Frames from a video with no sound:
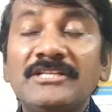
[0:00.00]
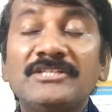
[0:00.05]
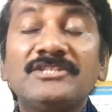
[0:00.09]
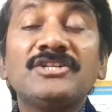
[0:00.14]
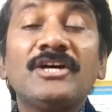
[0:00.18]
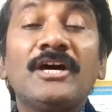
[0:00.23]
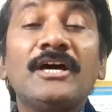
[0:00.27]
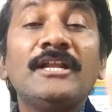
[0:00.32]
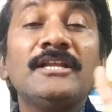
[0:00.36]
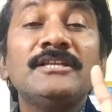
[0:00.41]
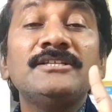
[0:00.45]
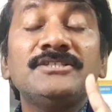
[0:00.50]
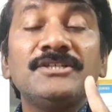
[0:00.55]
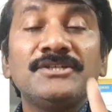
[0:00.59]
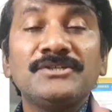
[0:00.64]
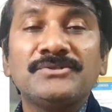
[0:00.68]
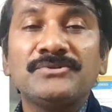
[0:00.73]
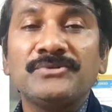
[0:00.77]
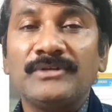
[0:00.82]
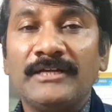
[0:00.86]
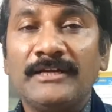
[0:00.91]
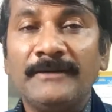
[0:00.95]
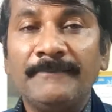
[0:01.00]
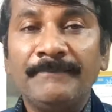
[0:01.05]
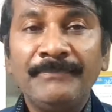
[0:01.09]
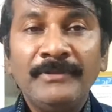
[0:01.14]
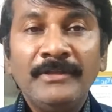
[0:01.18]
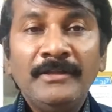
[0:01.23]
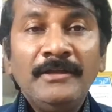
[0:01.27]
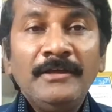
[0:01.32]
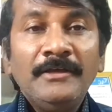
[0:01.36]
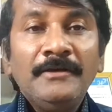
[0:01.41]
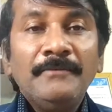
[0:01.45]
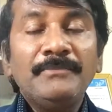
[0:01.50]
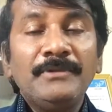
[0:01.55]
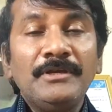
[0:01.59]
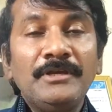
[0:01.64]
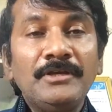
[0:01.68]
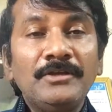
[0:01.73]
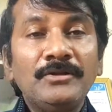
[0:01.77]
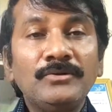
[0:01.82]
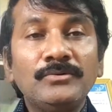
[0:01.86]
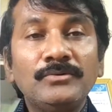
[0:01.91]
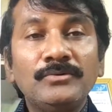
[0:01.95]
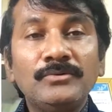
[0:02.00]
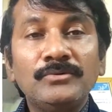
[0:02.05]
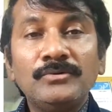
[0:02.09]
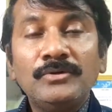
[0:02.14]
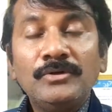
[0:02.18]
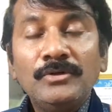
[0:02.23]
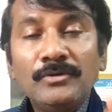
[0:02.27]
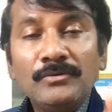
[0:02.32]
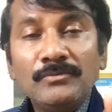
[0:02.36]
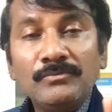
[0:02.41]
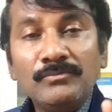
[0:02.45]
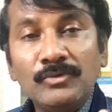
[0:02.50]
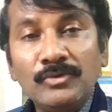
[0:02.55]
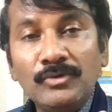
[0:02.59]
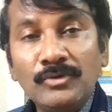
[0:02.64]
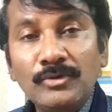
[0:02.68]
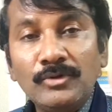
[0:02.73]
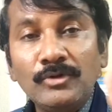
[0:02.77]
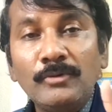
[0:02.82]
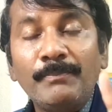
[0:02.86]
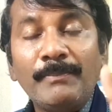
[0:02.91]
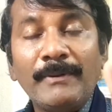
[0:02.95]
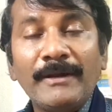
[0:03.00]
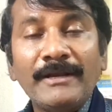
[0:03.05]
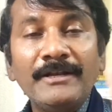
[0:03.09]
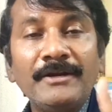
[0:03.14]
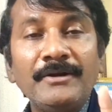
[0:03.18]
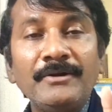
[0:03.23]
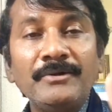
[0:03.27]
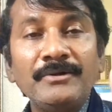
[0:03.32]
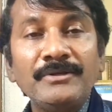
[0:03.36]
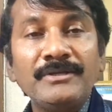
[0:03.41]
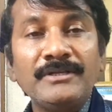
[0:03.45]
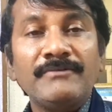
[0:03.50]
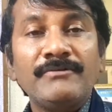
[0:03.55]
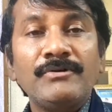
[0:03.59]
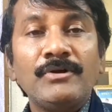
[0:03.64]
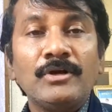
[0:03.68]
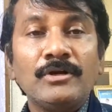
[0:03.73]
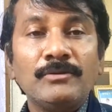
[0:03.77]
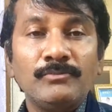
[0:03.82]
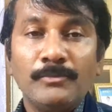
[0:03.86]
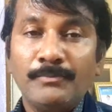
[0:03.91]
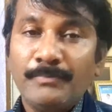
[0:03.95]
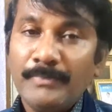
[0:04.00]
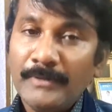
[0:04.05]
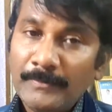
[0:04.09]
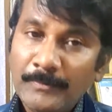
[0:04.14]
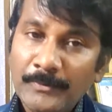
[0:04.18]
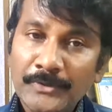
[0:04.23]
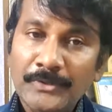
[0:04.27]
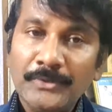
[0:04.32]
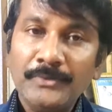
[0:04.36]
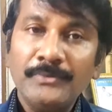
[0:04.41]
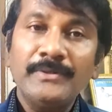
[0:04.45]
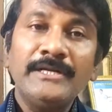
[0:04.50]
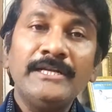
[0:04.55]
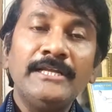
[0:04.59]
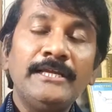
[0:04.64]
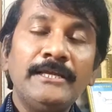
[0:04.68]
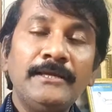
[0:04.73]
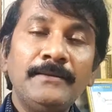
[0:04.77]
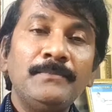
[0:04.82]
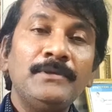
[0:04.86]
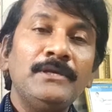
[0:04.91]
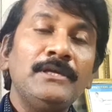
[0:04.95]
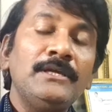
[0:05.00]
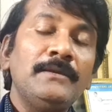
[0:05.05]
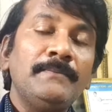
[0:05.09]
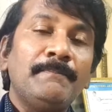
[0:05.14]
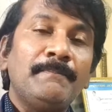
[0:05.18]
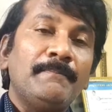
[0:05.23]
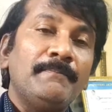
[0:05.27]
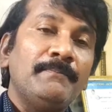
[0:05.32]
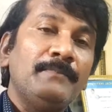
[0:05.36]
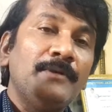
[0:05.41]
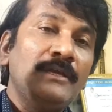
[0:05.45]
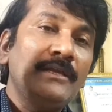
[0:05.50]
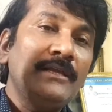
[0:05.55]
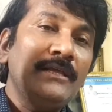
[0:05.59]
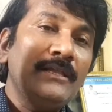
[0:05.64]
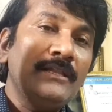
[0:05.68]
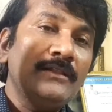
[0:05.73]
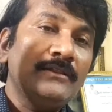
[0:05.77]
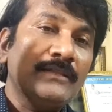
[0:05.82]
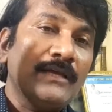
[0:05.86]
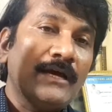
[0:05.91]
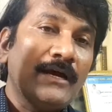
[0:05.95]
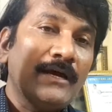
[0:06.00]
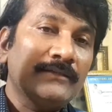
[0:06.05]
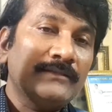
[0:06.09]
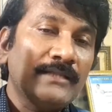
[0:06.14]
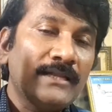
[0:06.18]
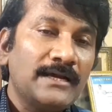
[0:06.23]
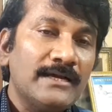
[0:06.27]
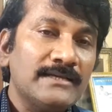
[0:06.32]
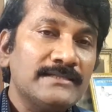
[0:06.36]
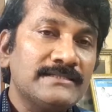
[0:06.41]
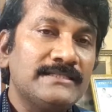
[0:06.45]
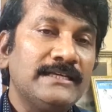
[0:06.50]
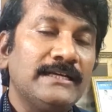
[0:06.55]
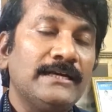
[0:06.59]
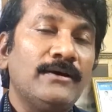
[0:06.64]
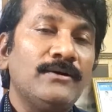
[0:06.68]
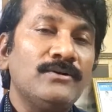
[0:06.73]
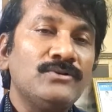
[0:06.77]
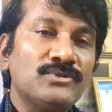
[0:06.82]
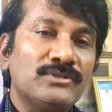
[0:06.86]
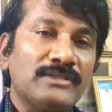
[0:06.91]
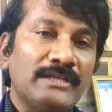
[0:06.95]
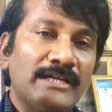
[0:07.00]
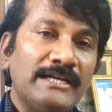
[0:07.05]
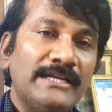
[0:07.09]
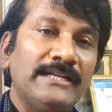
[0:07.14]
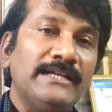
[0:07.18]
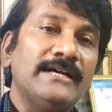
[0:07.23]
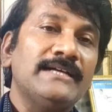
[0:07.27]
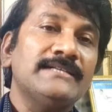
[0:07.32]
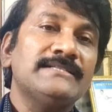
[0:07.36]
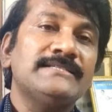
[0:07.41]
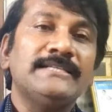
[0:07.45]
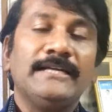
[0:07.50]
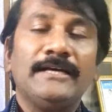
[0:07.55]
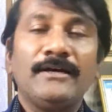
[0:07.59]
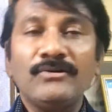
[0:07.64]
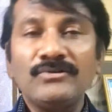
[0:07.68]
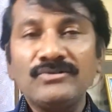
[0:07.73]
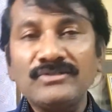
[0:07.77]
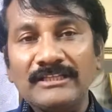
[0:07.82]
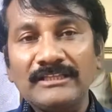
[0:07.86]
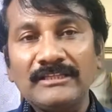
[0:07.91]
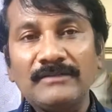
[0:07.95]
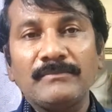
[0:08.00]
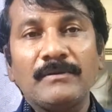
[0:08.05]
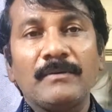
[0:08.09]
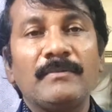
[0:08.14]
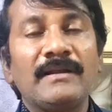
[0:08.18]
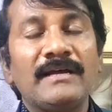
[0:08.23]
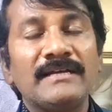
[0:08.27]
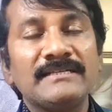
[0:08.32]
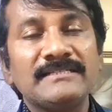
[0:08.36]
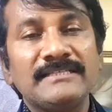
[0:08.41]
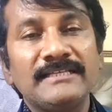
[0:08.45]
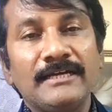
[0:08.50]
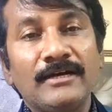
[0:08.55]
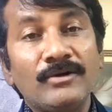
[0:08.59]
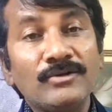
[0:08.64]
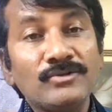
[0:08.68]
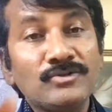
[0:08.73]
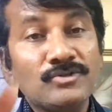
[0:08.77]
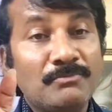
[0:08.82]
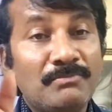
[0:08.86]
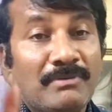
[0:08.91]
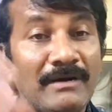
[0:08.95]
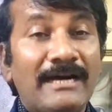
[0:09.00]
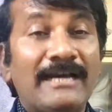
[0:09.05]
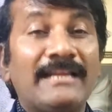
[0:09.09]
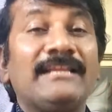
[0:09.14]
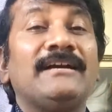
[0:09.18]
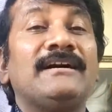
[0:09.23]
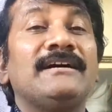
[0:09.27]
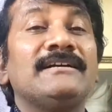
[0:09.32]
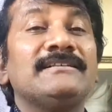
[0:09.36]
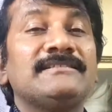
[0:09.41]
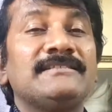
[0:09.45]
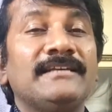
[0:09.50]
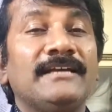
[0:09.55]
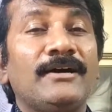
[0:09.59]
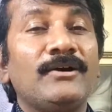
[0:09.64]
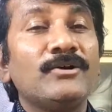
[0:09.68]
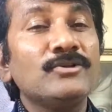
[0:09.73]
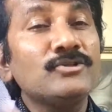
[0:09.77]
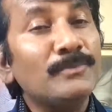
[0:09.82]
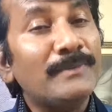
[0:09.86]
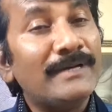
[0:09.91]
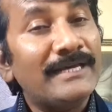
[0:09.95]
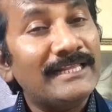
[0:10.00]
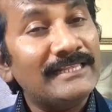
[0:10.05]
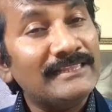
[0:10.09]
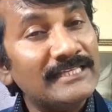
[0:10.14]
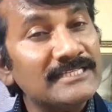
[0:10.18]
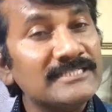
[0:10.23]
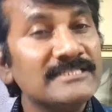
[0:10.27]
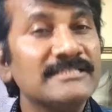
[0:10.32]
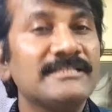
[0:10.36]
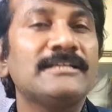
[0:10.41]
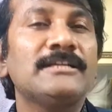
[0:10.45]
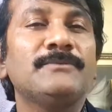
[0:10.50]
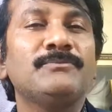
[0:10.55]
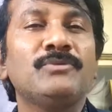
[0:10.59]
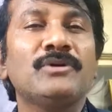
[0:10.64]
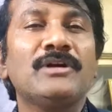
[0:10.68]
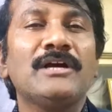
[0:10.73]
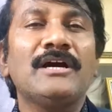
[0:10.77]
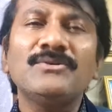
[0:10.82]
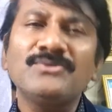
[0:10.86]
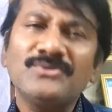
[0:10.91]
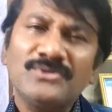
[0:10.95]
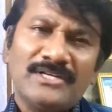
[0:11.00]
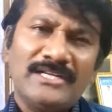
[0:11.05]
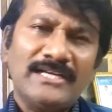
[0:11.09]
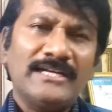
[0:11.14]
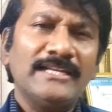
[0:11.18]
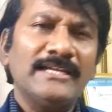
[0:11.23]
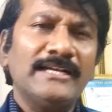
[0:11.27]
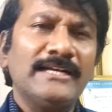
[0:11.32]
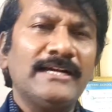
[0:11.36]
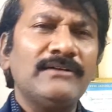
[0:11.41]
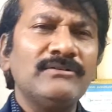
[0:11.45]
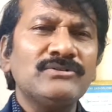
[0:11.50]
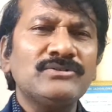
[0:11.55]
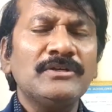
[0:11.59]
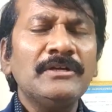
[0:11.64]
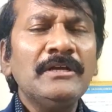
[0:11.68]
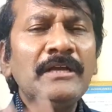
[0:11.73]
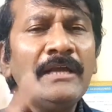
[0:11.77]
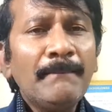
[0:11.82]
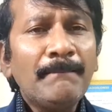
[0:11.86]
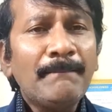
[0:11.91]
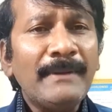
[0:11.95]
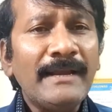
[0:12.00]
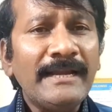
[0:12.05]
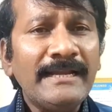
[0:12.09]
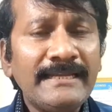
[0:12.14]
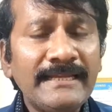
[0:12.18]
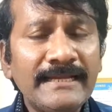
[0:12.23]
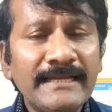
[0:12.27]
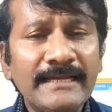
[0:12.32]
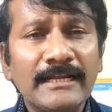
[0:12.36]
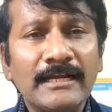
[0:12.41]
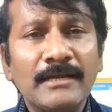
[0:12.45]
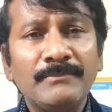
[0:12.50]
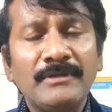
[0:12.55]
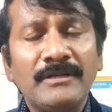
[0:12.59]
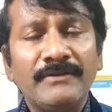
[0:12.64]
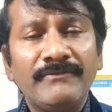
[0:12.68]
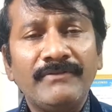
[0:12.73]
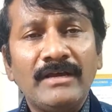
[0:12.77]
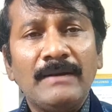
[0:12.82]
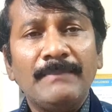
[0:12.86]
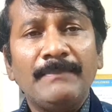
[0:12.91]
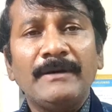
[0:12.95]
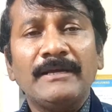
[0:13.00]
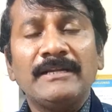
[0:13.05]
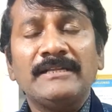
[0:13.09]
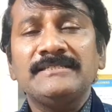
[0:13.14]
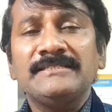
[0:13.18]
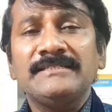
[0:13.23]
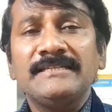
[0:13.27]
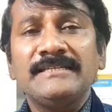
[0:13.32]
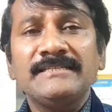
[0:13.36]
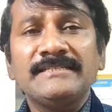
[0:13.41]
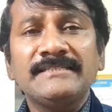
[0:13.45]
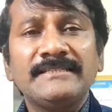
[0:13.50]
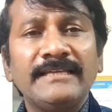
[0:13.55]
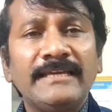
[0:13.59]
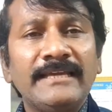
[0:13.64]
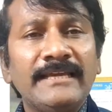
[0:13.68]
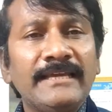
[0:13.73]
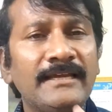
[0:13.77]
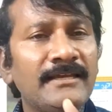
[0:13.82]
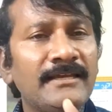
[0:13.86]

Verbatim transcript: ఛాలెంజ్ చేస్తున్నా మీరు మూడు పన్నెండు ఇరవై ఒకటి ముప్పై పుట్టి ఉండి మీ మీ తాత ఆస్తి కావచ్చు తండ్రి ఆస్తి కావచ్చు అత్తమామల ఆస్తి కావచ్చు భార్య ఆస్తి కావచ్చు భార్య తెచ్చిన డబ్బు కావచ్చు నగలు కావచ్చు పెట్టి కనుక మీరు వ్యాపారం చేస్తే